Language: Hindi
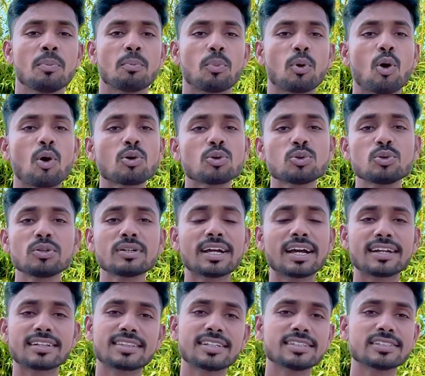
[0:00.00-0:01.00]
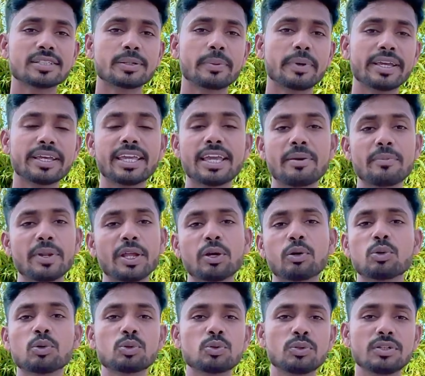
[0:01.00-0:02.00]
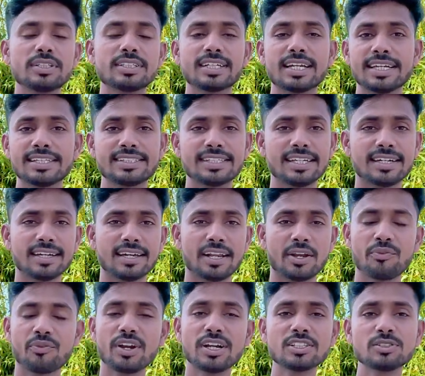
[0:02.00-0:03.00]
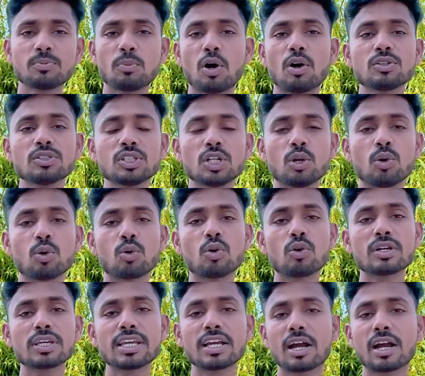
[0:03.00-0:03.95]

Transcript: ब्लॉग शूट करते समय कैमरे को स्विच कैसे करें फ्रेंड्स बहुत से लोगों की